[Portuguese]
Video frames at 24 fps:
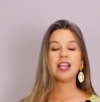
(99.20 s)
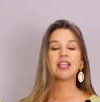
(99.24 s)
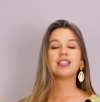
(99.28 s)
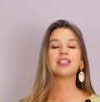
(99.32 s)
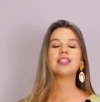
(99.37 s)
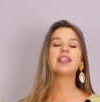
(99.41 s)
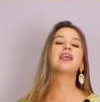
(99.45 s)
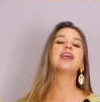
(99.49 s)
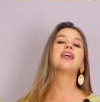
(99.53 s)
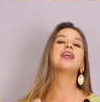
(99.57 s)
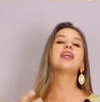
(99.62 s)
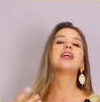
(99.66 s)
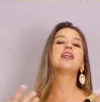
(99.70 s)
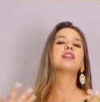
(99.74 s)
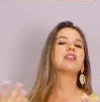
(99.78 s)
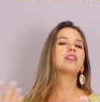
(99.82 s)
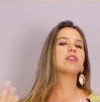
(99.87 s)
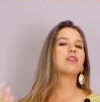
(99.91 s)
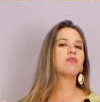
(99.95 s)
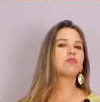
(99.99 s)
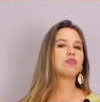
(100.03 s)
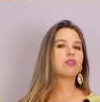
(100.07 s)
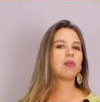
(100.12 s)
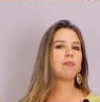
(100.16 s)
Se a criança
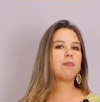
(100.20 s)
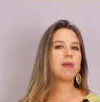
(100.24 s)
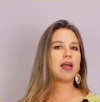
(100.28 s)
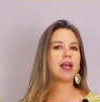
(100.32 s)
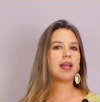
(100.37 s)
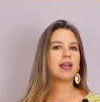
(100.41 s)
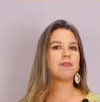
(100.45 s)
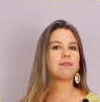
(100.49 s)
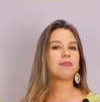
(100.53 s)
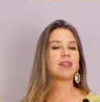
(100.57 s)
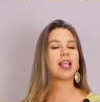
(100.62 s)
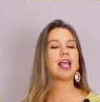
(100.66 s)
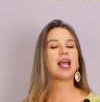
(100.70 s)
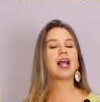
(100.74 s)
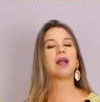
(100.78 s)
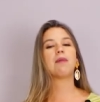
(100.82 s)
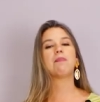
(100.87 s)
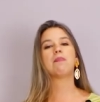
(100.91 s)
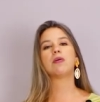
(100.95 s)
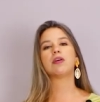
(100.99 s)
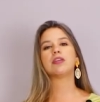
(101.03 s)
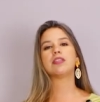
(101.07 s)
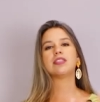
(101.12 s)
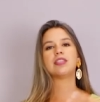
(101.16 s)
não souber, ela
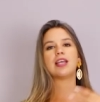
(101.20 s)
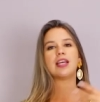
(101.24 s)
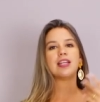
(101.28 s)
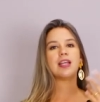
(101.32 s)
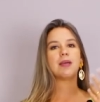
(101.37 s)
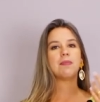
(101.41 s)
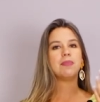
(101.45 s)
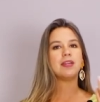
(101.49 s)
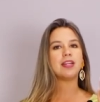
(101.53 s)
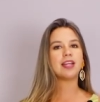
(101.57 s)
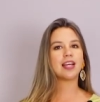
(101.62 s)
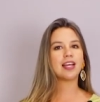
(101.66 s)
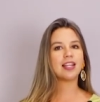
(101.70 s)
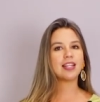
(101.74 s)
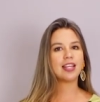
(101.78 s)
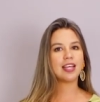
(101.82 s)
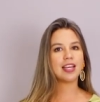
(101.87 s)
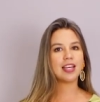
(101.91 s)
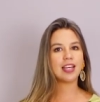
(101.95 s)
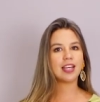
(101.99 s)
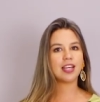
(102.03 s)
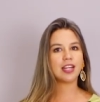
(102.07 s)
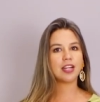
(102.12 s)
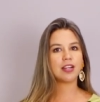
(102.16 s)
pode sair da
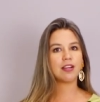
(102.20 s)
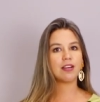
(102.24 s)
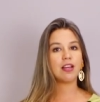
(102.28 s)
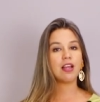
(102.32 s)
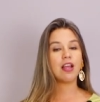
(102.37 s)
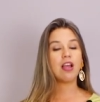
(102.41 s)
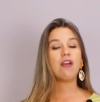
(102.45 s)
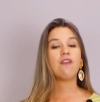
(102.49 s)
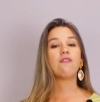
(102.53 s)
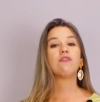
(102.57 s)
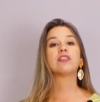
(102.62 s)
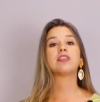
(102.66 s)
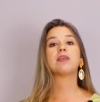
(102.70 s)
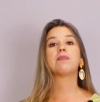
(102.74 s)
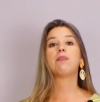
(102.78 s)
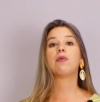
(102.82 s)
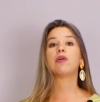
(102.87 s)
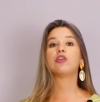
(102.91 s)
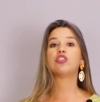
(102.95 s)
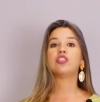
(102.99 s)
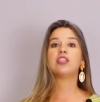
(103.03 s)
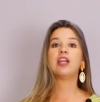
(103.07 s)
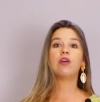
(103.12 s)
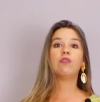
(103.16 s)
brincadeira, você
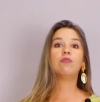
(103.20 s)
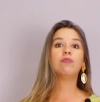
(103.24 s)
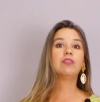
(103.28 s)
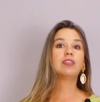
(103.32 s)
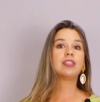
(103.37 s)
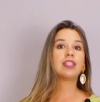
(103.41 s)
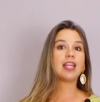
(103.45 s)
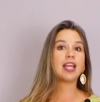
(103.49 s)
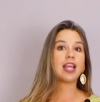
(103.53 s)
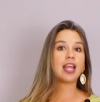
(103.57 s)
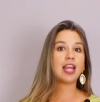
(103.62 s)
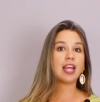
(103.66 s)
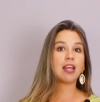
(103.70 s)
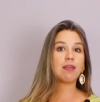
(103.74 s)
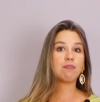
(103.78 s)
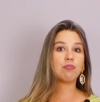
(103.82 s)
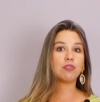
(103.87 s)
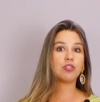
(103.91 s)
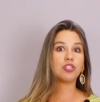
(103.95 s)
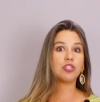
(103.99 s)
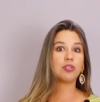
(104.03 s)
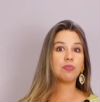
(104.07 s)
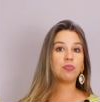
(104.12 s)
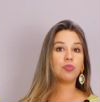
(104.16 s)
pode dar um tempo
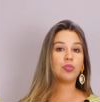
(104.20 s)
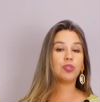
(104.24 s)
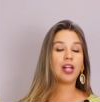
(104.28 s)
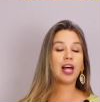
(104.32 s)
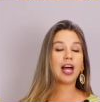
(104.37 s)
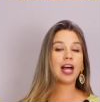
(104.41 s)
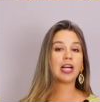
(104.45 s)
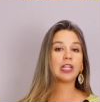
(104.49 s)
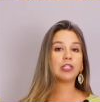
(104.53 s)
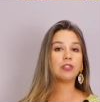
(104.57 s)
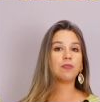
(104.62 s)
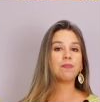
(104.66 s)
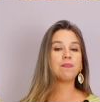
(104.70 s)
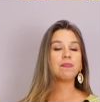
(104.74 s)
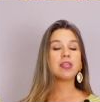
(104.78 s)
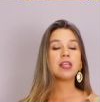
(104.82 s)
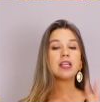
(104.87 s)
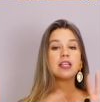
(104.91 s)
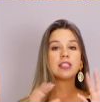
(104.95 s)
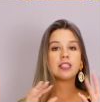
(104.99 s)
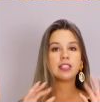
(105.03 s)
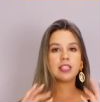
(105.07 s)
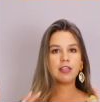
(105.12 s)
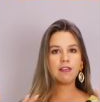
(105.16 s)
estimulado.
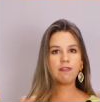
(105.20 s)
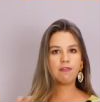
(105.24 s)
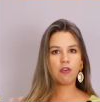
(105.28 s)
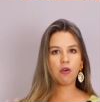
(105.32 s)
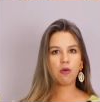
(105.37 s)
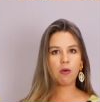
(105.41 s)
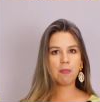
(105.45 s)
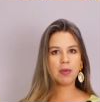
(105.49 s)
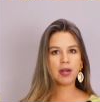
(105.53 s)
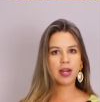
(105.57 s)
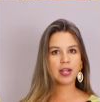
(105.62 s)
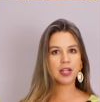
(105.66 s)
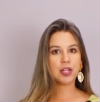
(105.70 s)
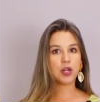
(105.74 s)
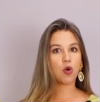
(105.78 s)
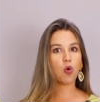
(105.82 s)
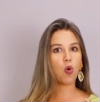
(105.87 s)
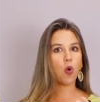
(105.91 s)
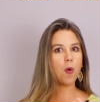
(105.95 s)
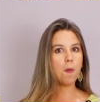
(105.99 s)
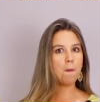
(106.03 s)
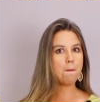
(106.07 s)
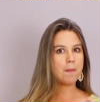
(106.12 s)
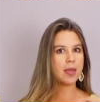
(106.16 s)
Se for uma brincadeira
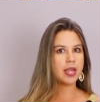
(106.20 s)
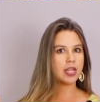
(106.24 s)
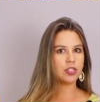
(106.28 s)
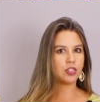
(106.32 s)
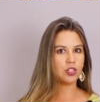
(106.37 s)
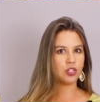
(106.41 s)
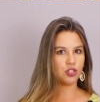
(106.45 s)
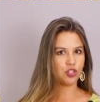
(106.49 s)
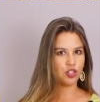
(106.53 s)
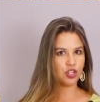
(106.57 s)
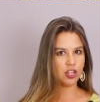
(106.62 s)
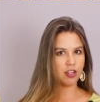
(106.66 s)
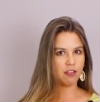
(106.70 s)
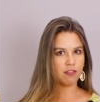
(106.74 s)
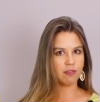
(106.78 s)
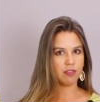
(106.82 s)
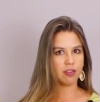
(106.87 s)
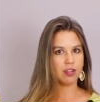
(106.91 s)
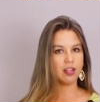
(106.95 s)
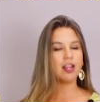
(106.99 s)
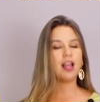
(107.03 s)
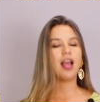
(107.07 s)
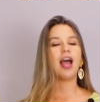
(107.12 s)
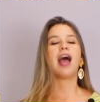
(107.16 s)

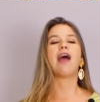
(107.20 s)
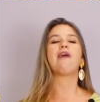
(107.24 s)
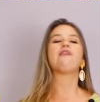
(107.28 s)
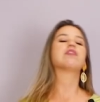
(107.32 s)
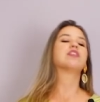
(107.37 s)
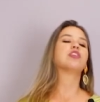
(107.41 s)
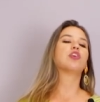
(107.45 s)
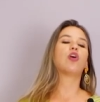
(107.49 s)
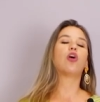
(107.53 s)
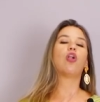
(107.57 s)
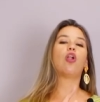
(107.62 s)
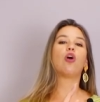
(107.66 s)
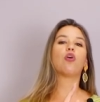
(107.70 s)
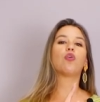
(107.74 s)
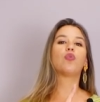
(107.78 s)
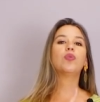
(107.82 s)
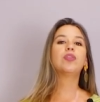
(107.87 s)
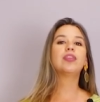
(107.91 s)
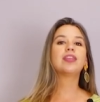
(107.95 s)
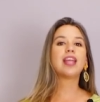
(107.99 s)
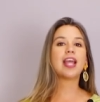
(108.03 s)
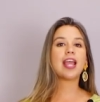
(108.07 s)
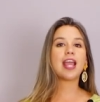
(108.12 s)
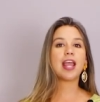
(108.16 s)
competitiva, aí você coloca o
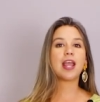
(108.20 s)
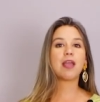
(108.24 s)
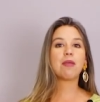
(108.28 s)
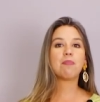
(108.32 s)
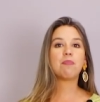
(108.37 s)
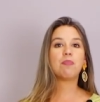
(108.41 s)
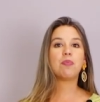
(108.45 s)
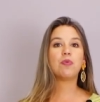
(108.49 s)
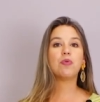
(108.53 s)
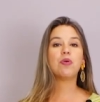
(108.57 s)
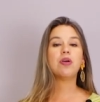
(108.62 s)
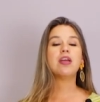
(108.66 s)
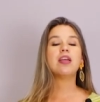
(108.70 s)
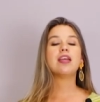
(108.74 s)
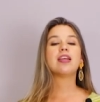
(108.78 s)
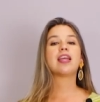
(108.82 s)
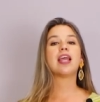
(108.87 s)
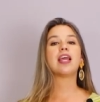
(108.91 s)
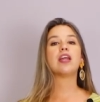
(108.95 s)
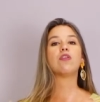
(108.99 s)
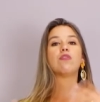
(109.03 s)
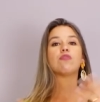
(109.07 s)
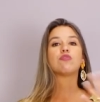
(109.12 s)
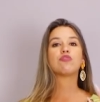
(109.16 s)
tempo,
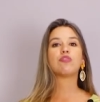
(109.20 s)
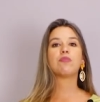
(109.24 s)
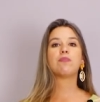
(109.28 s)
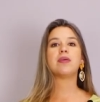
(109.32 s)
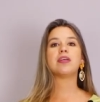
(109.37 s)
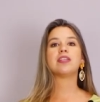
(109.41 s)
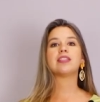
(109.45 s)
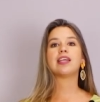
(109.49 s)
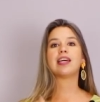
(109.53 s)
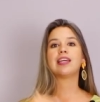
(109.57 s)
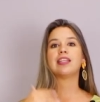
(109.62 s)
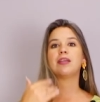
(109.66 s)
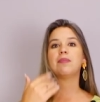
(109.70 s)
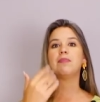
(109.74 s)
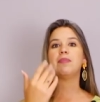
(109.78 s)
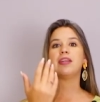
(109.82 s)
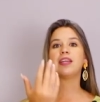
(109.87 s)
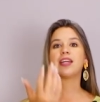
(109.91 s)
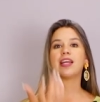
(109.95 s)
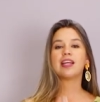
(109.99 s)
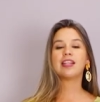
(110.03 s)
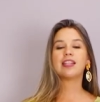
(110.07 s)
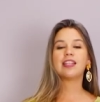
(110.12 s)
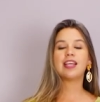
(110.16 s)
quem não souber sair da
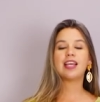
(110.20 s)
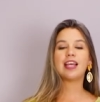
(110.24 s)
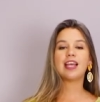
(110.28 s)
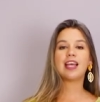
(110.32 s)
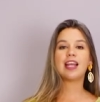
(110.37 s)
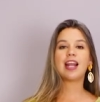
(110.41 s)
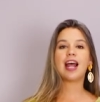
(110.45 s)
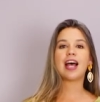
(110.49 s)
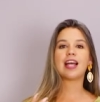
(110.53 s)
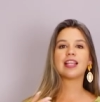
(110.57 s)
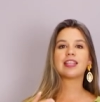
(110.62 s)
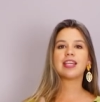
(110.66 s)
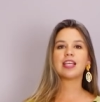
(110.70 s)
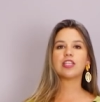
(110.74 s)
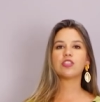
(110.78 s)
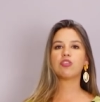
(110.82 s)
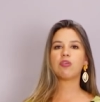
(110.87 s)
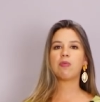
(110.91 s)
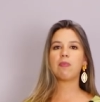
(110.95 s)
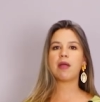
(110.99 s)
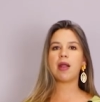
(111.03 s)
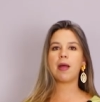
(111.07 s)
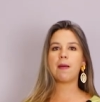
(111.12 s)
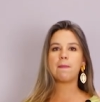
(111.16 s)
brincadeira, até
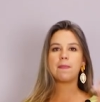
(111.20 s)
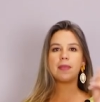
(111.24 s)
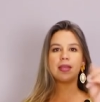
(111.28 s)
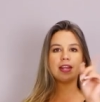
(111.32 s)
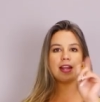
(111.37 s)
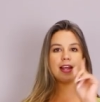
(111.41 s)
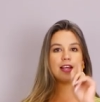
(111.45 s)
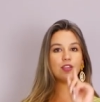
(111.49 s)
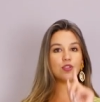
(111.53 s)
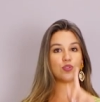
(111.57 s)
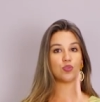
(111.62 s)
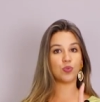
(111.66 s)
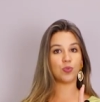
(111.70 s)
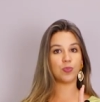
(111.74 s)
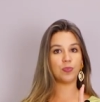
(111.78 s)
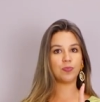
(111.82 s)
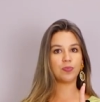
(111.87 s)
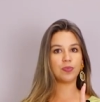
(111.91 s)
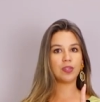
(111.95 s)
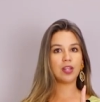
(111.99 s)
sobrar apenas um.